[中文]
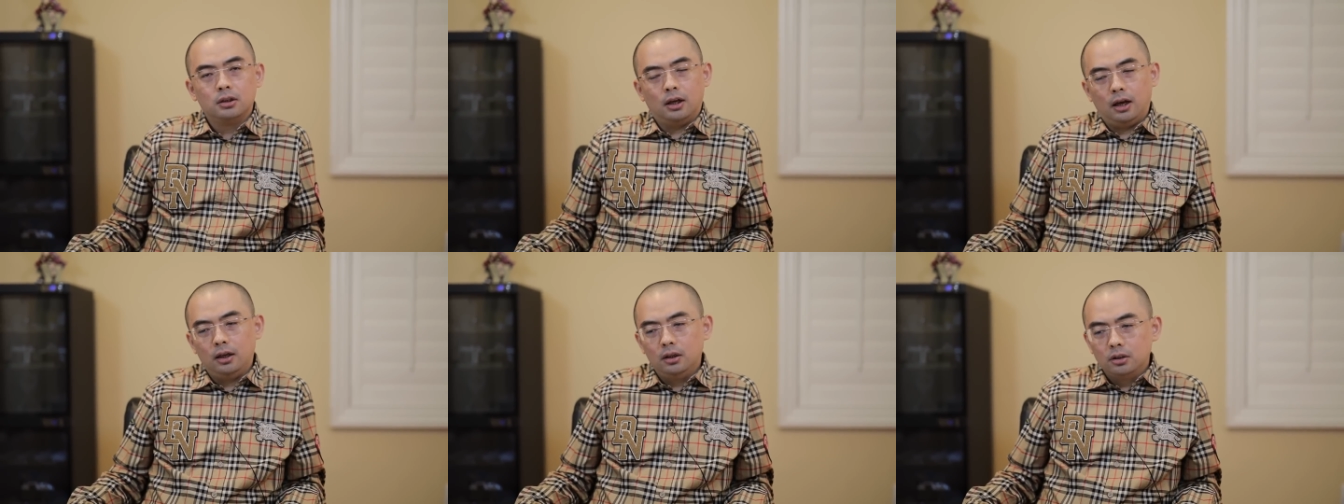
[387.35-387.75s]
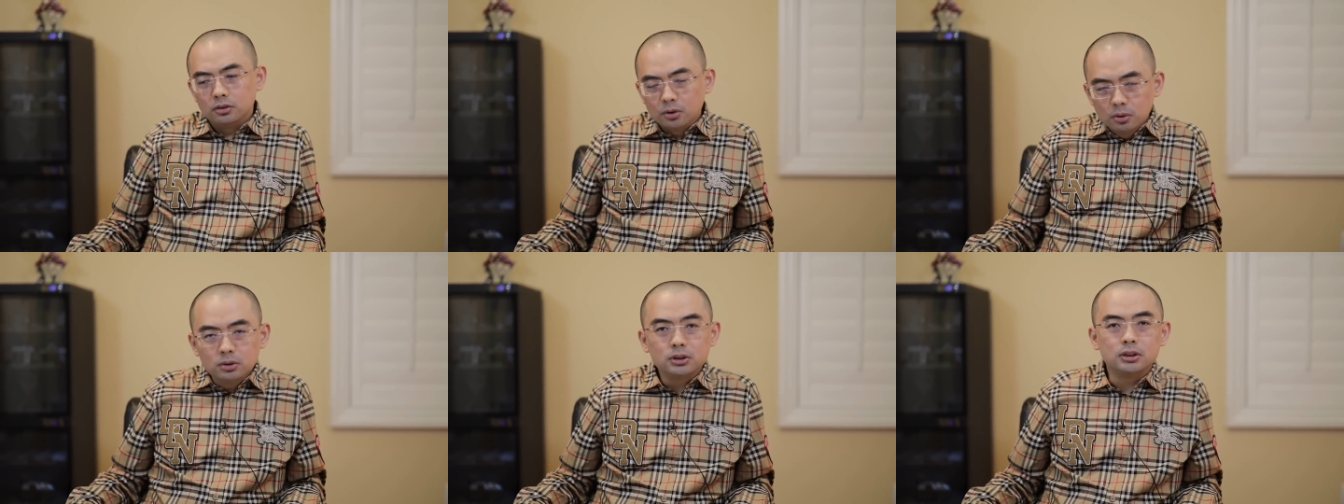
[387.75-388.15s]
啊，
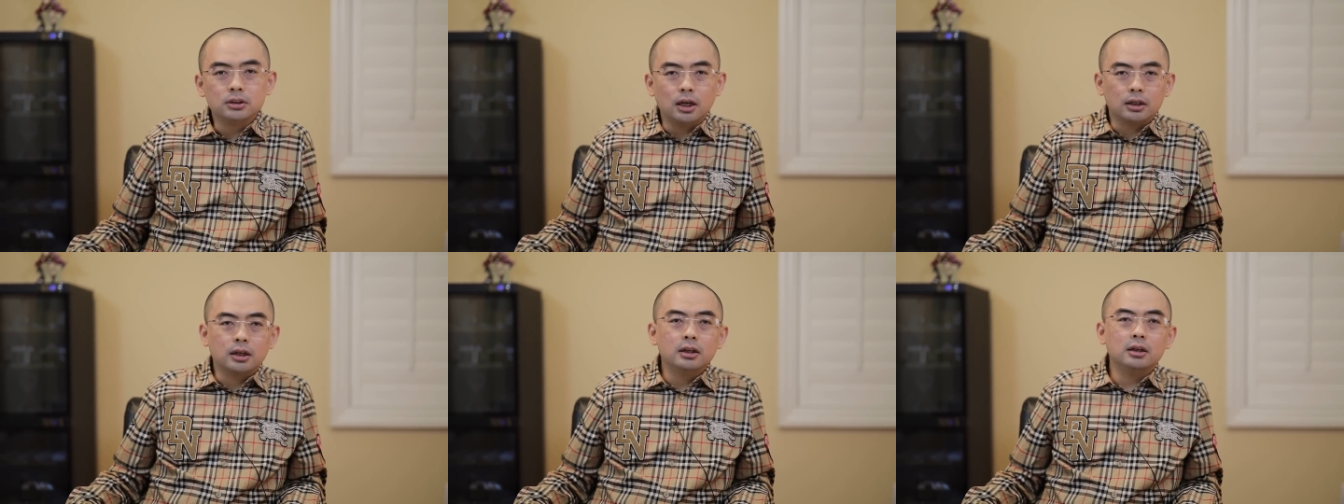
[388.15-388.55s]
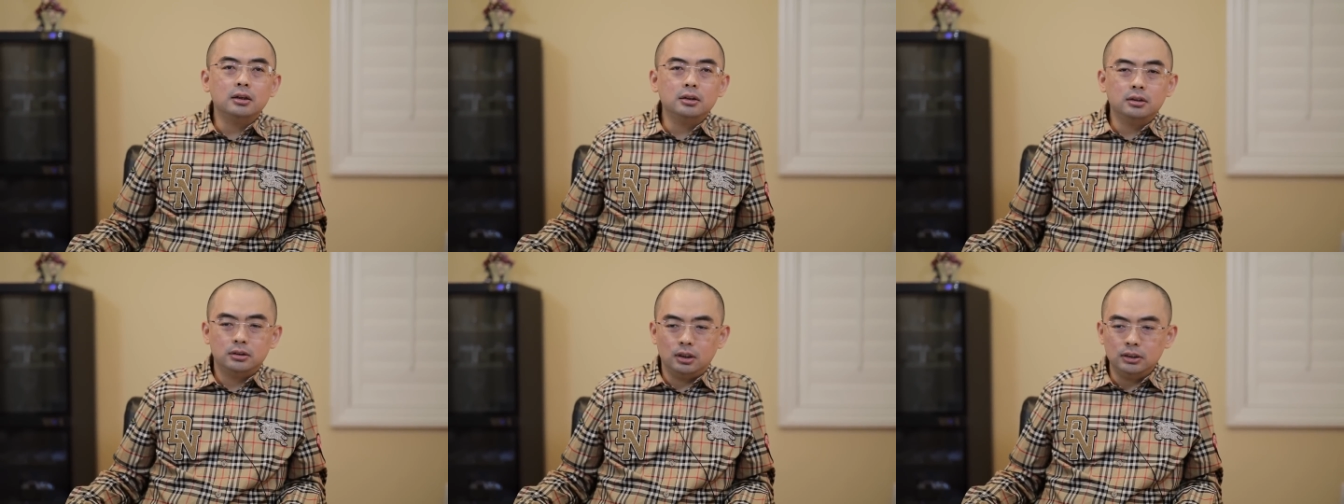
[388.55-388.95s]
尤其呢，
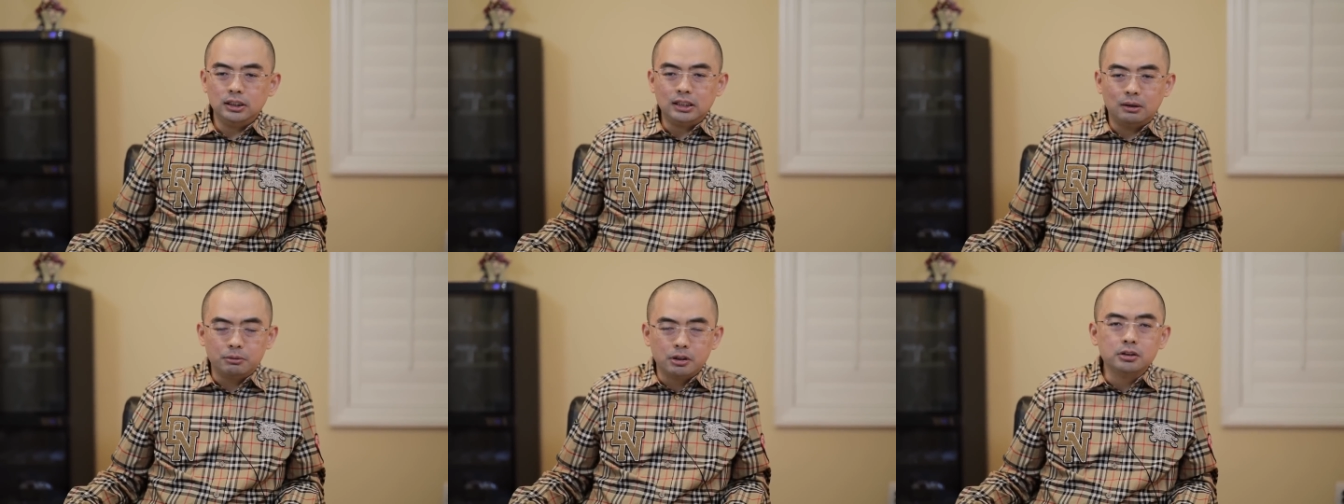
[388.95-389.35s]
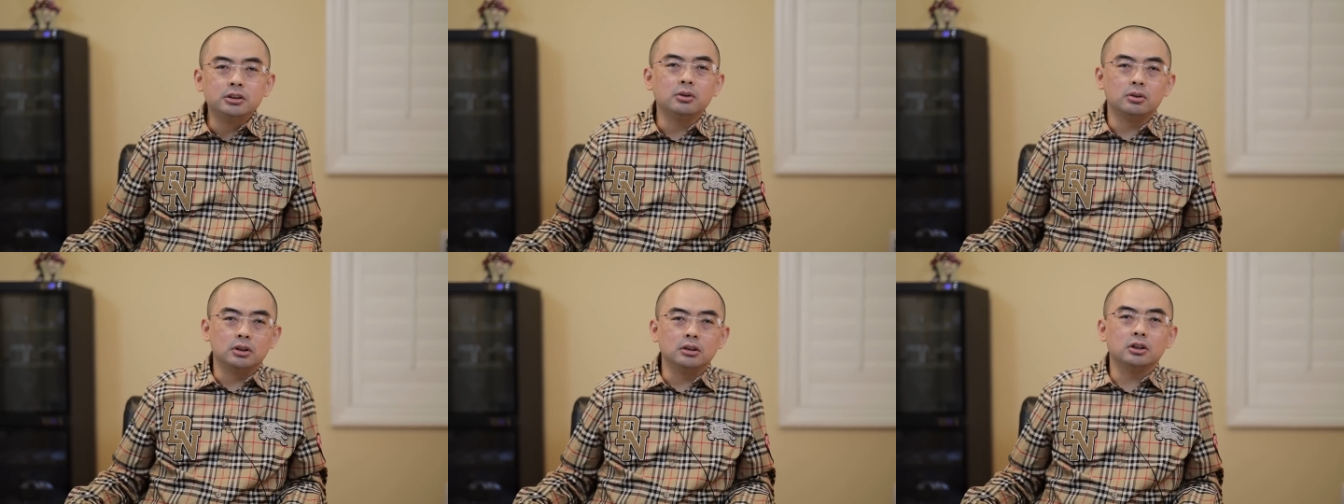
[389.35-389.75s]
跟像叶点明
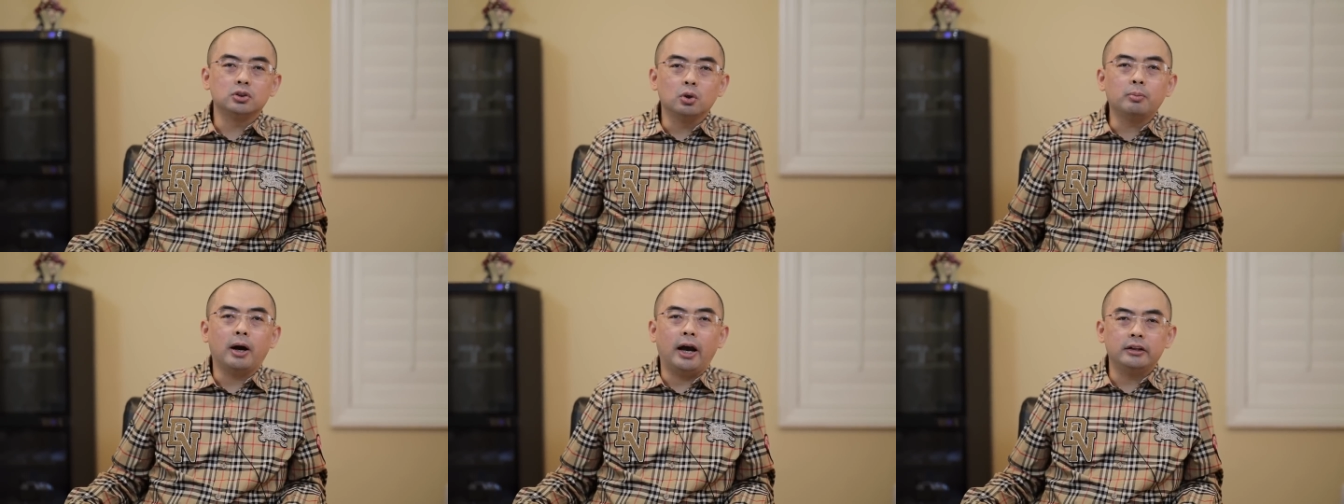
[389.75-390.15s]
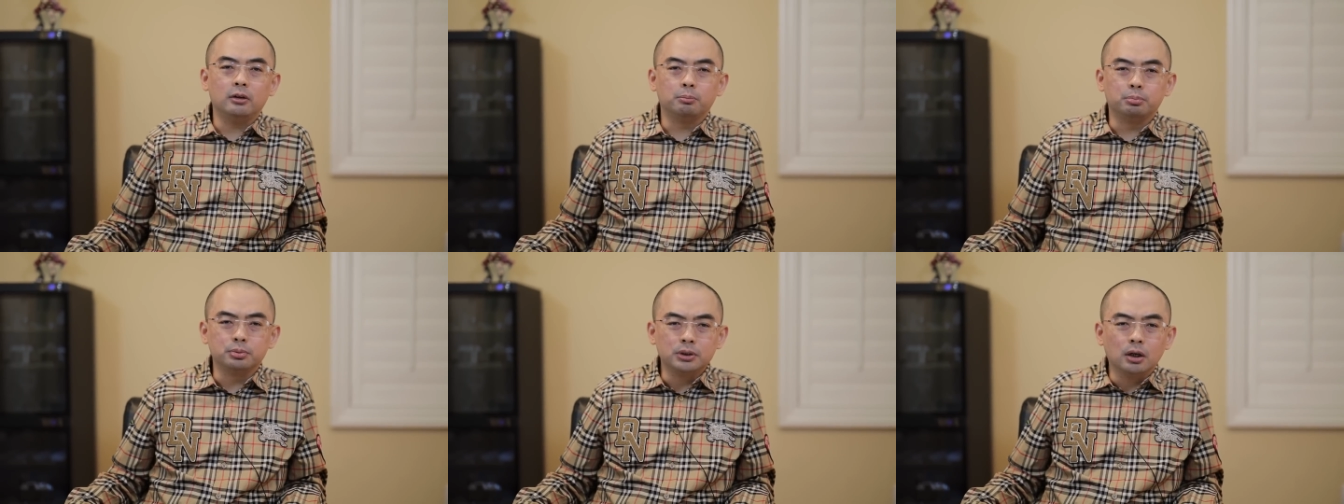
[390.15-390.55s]
这种人的牛排
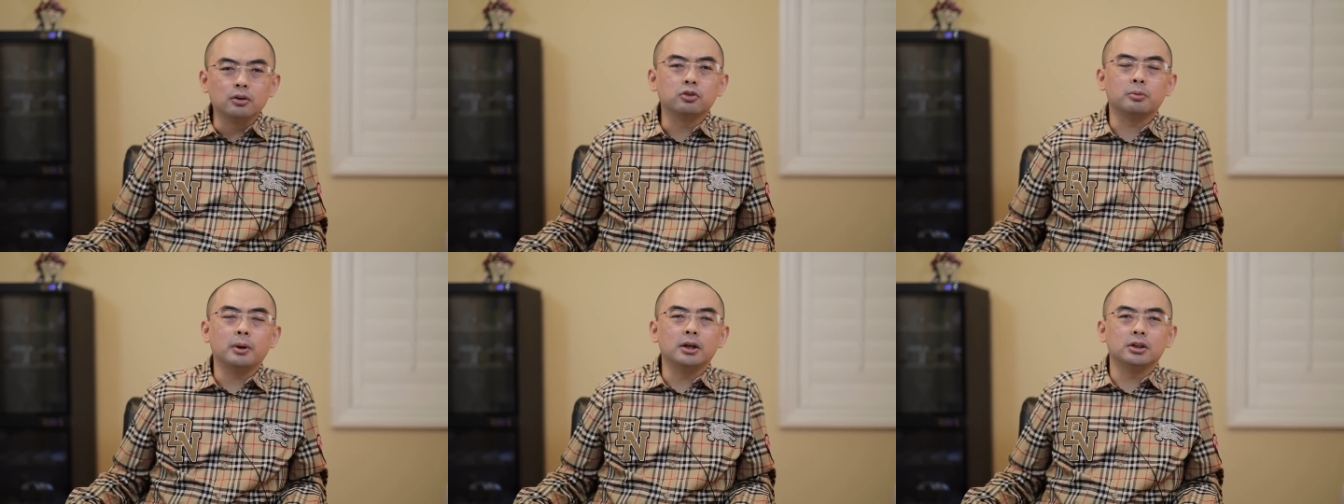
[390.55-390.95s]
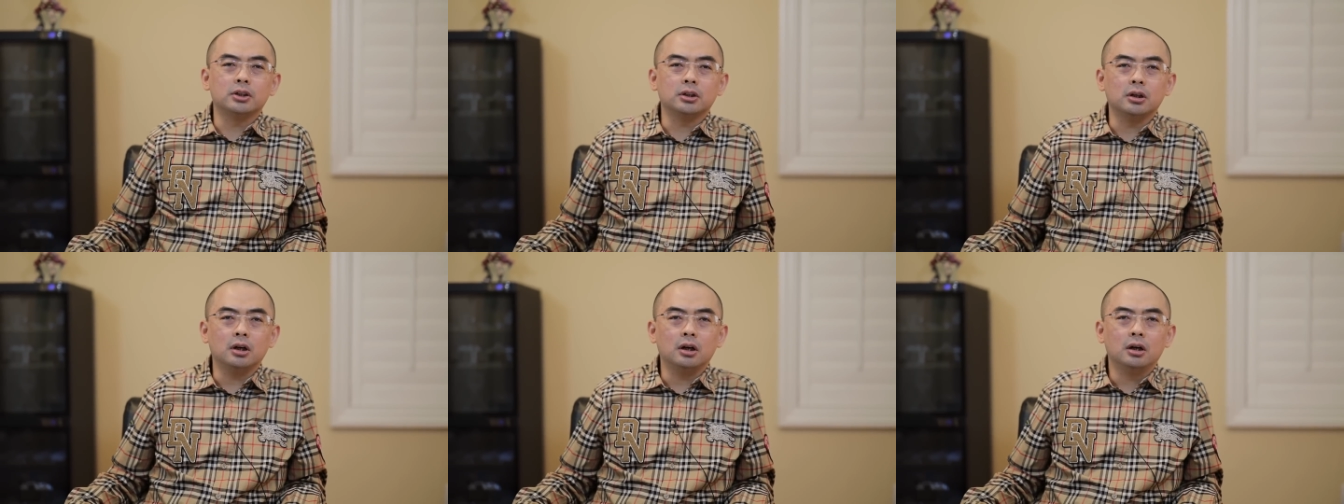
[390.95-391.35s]
的不要随便
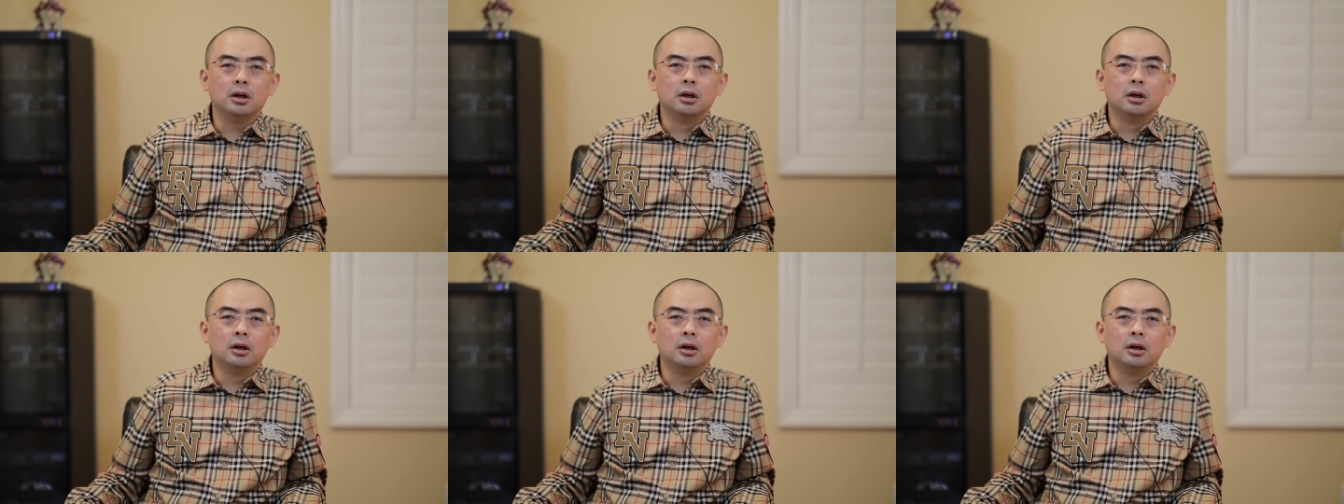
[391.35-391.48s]
吃。